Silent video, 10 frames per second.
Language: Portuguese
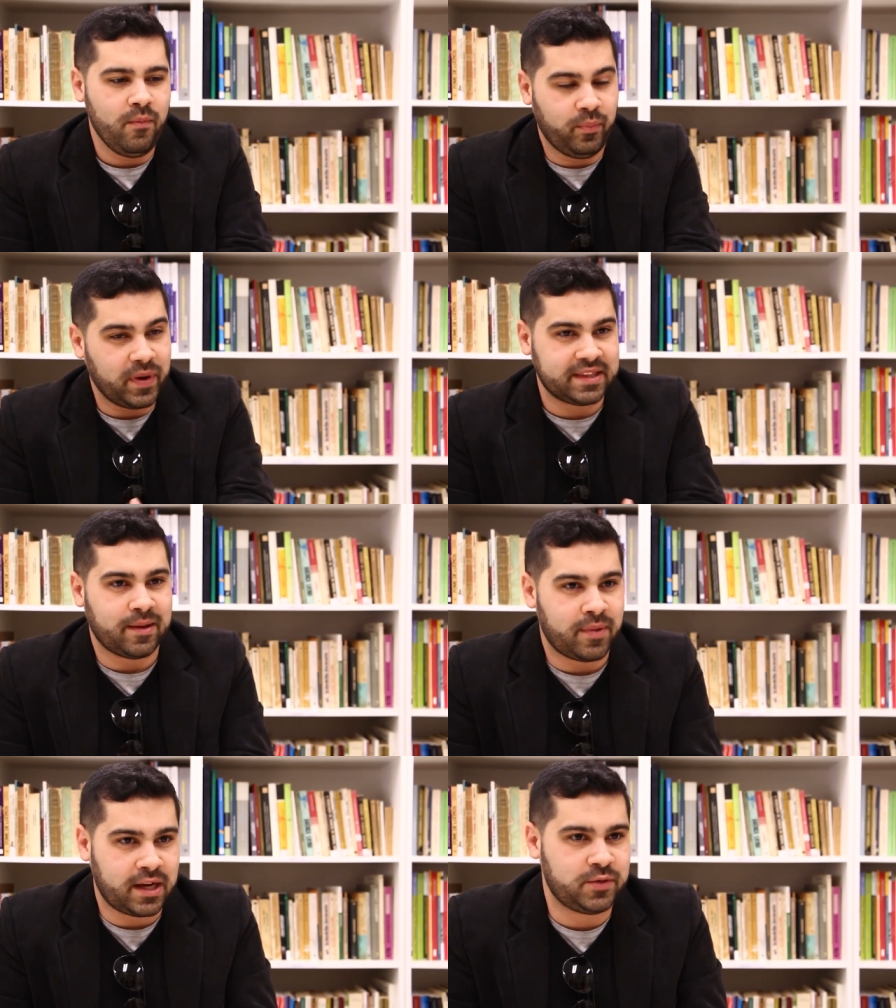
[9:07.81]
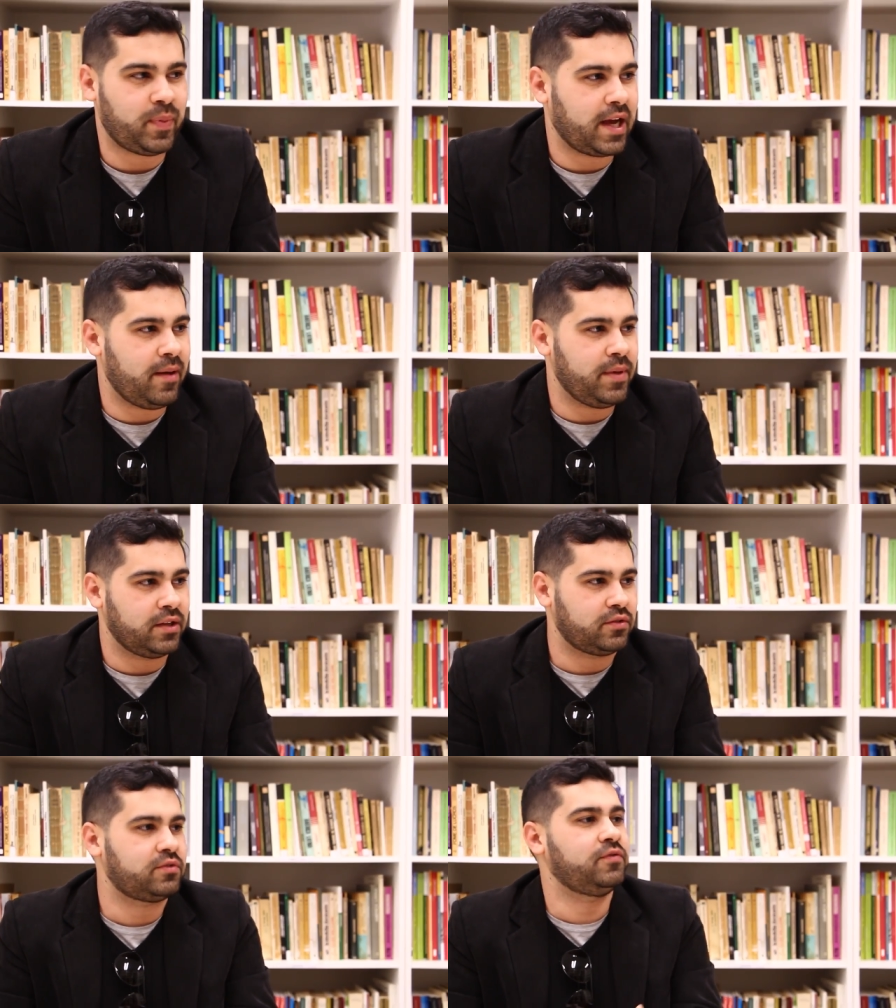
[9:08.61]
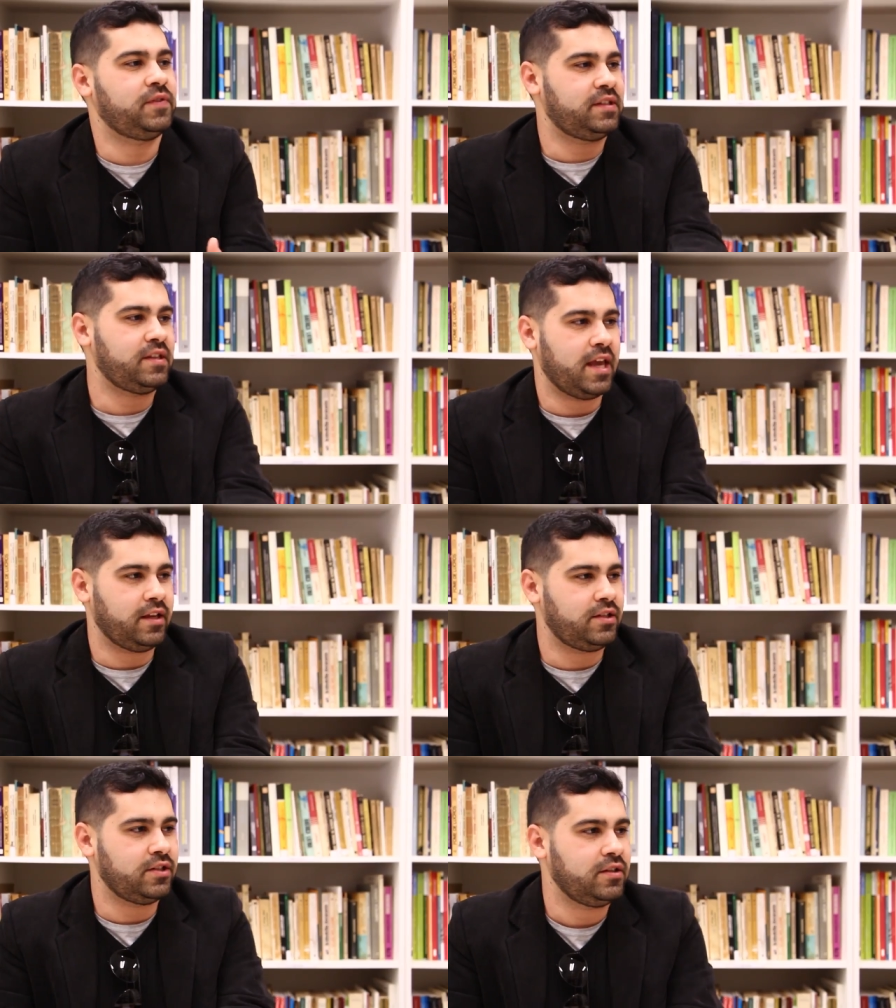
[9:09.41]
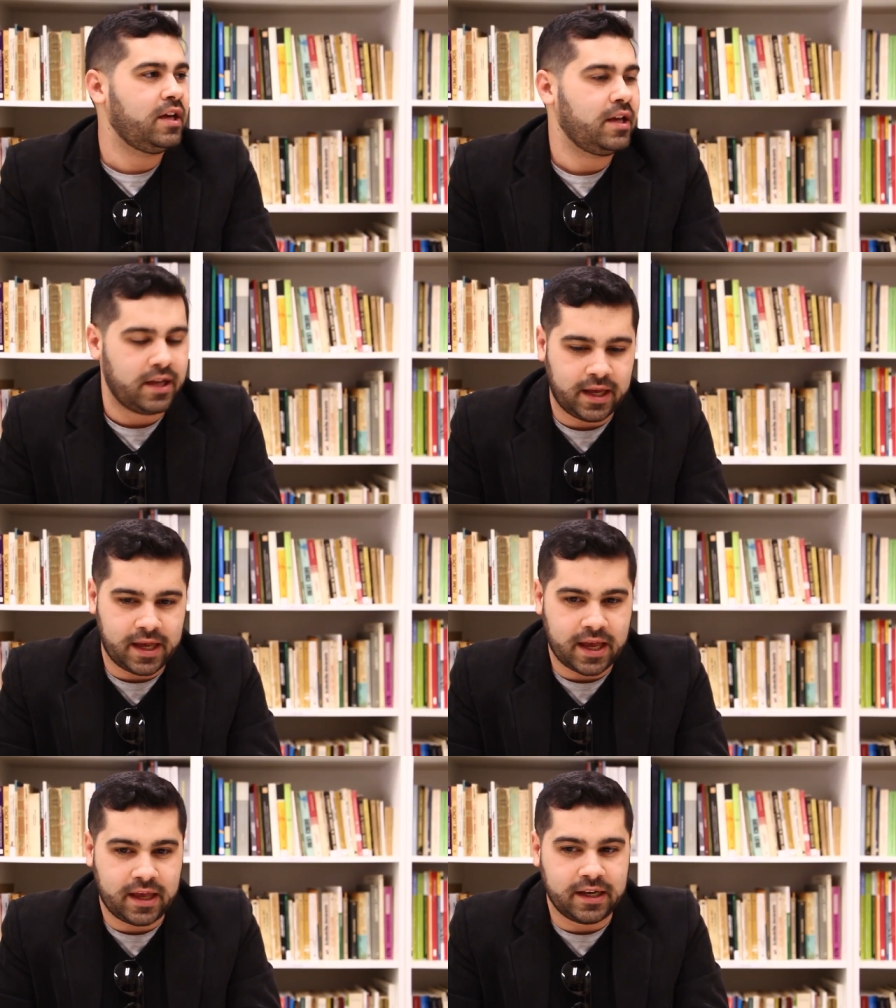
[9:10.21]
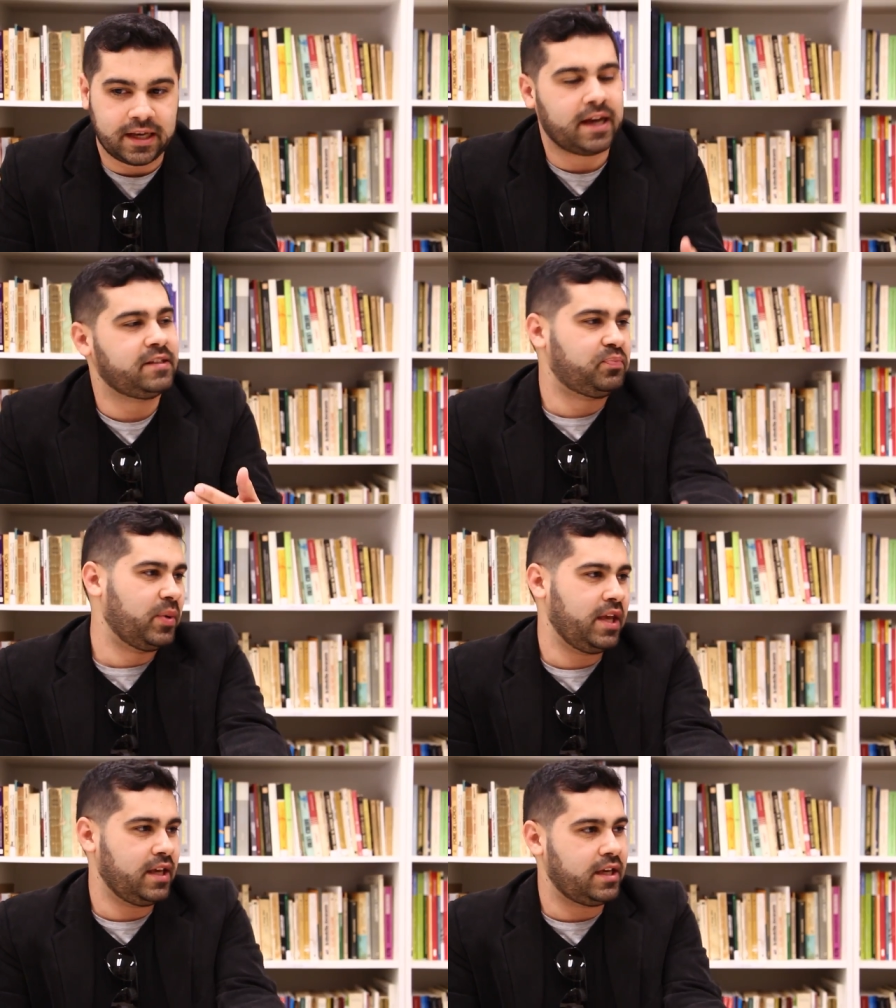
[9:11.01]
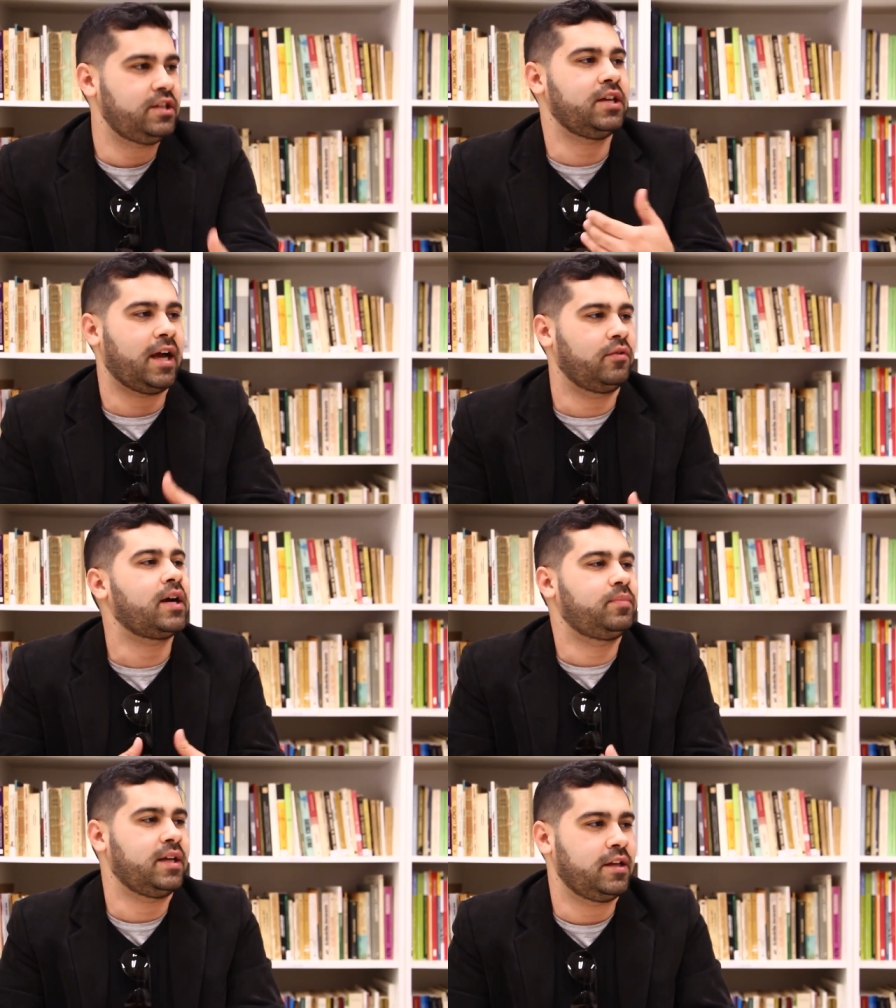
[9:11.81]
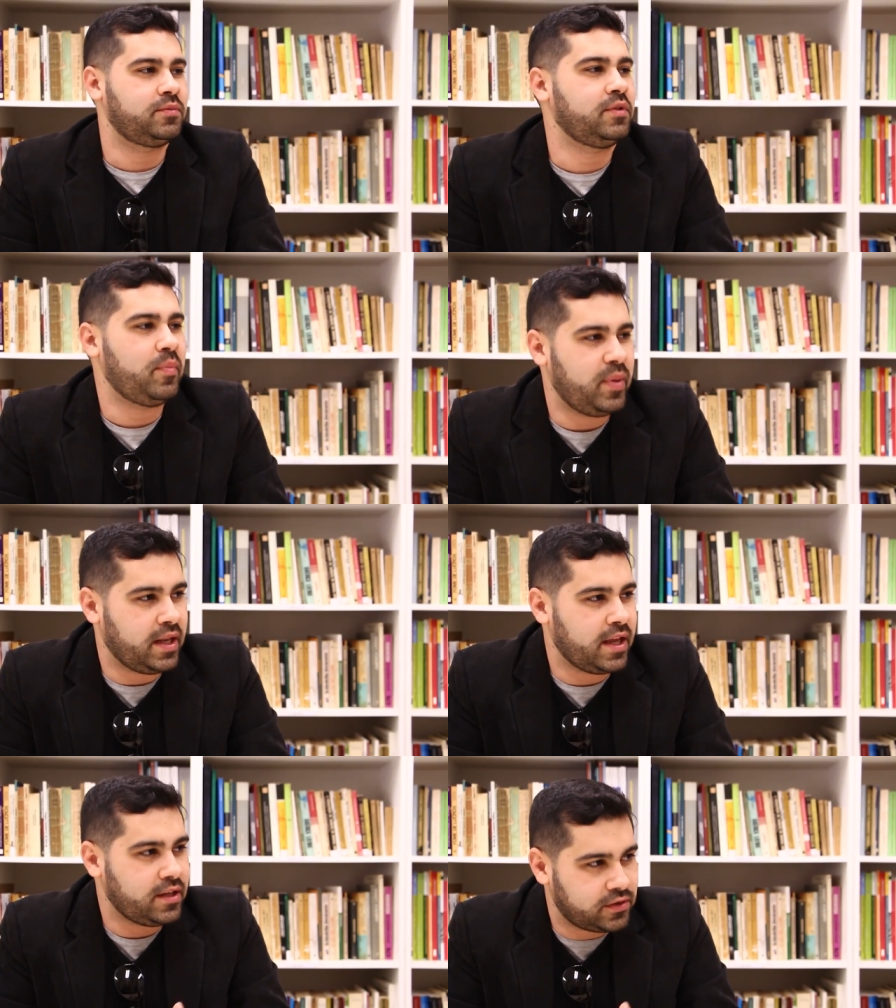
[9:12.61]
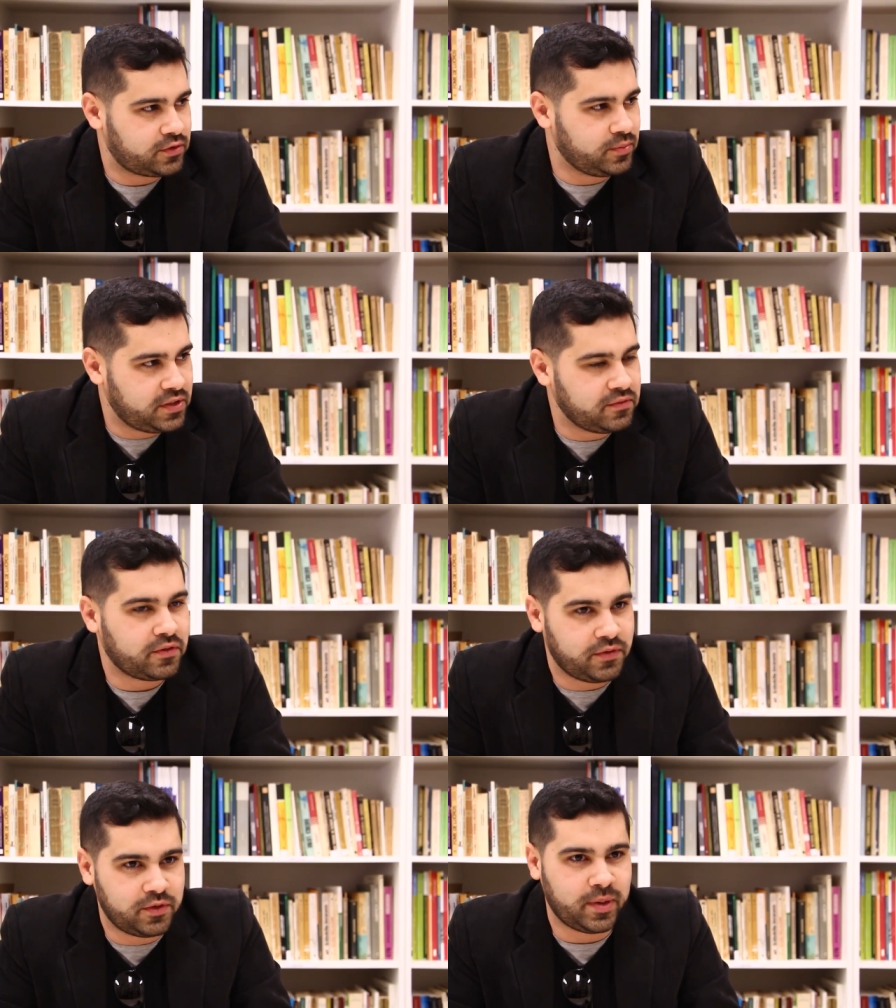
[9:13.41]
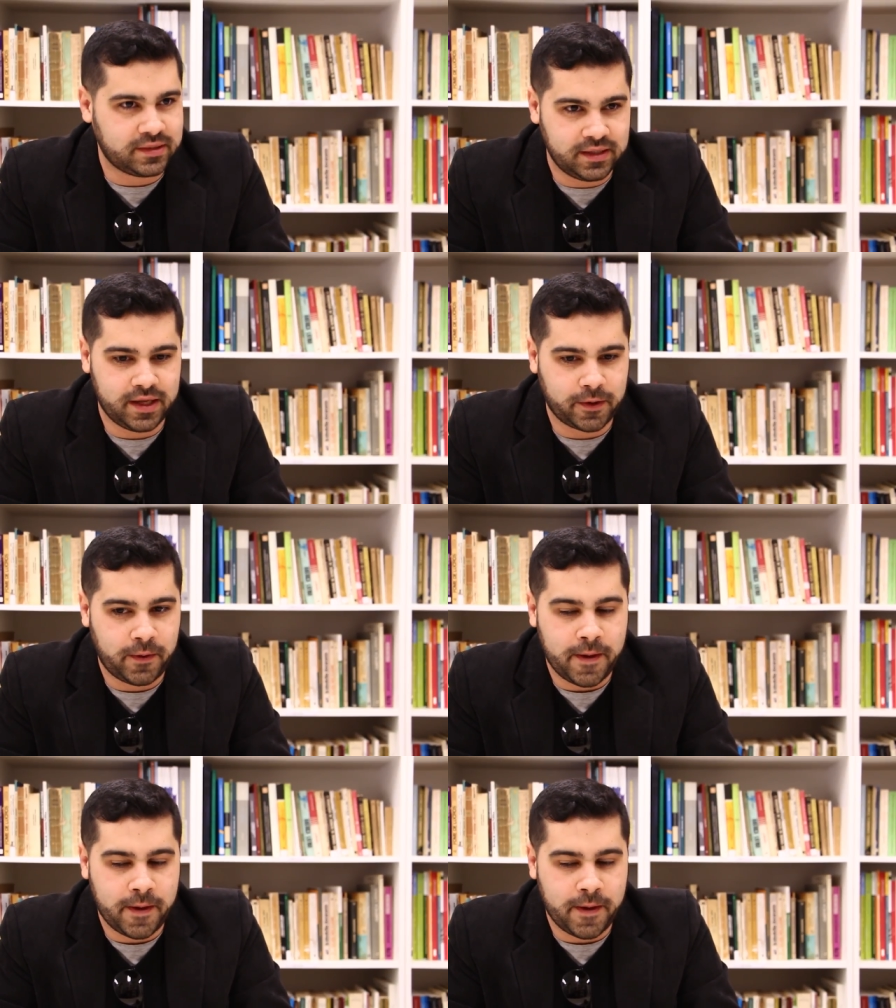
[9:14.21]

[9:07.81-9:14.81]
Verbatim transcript: um patamar de pagamento suficiente é, na Espanha que dirá no capitalismo dependente e subdesenvolvido brasileiro.